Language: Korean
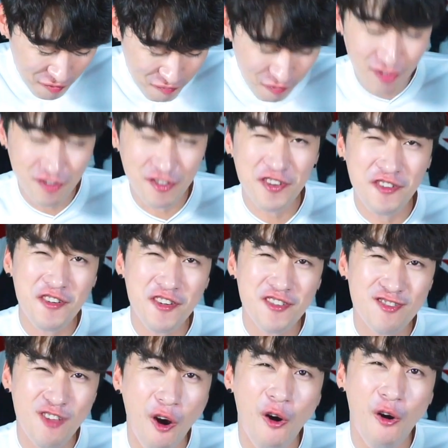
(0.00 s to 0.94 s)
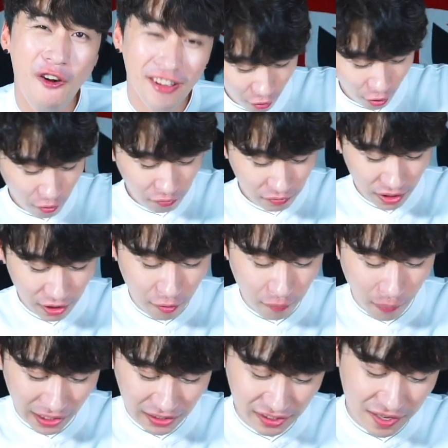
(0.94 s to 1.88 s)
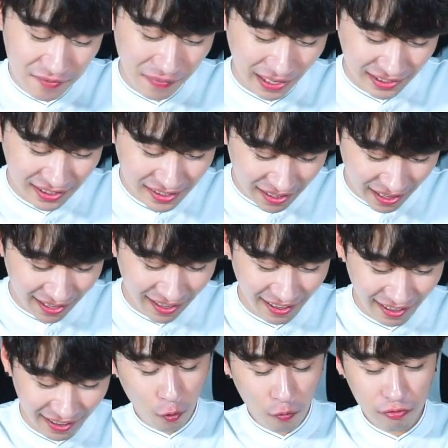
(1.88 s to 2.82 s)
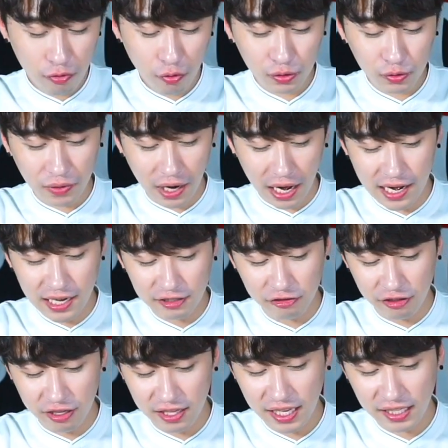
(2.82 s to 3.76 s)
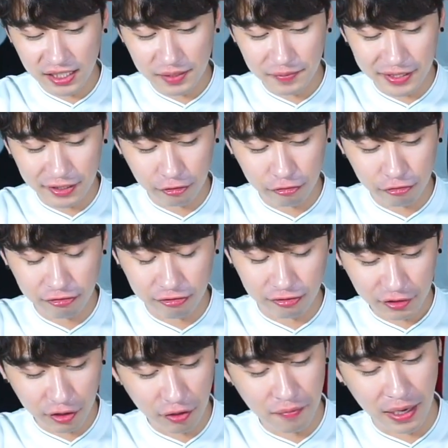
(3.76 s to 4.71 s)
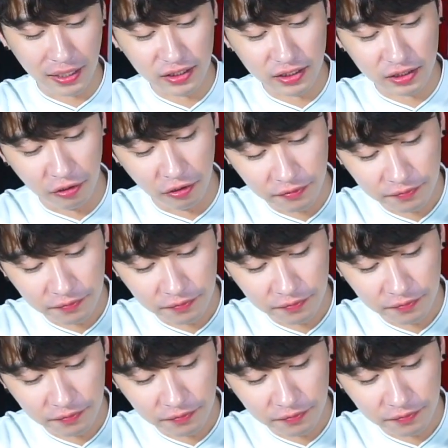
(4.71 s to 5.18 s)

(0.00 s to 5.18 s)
맛있다! 여러분들 이거 맛있긴 맛있네. 호불호가 좀 갈릴 수는 있겠지만서도 저는 맛있어요.